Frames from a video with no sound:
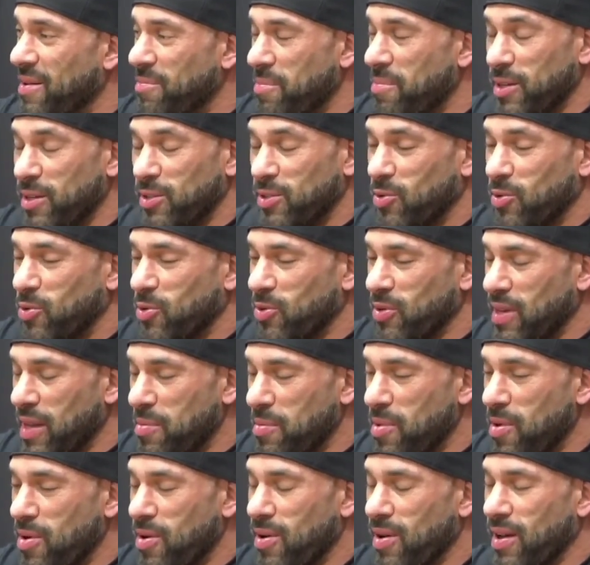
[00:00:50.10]
né? Old school, na
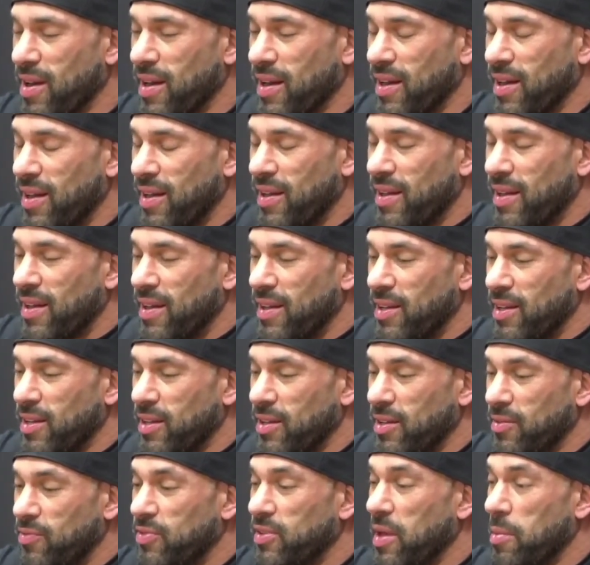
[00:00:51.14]
Moca.
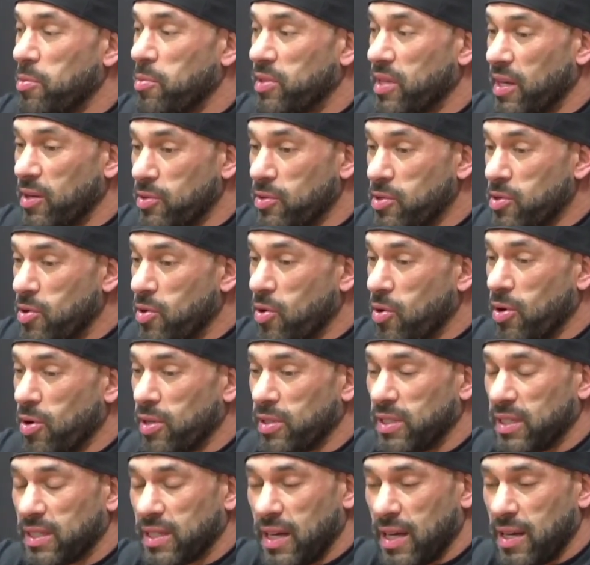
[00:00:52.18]
E fizemos um treinão de
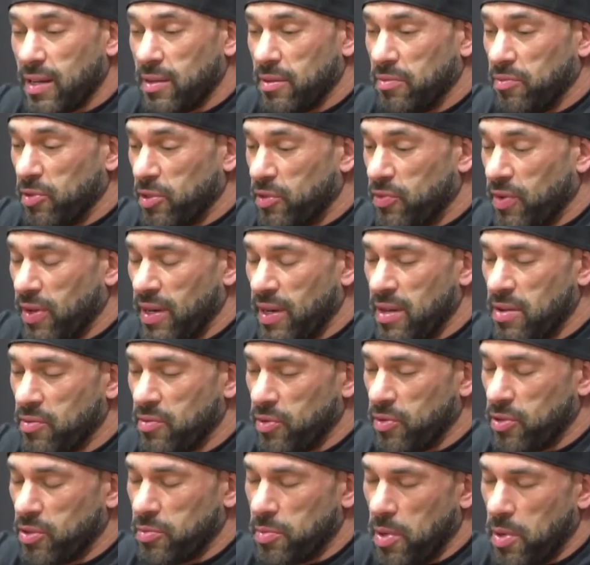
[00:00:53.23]
costas, cara. Vou te falar,
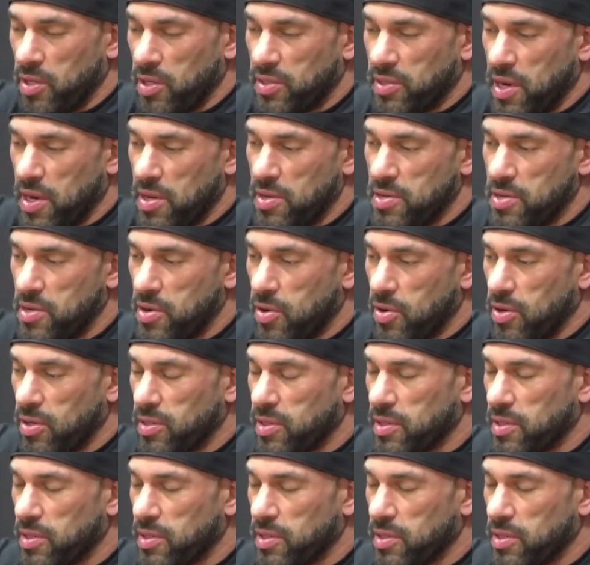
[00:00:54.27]
foi um dos melhores treinos de costas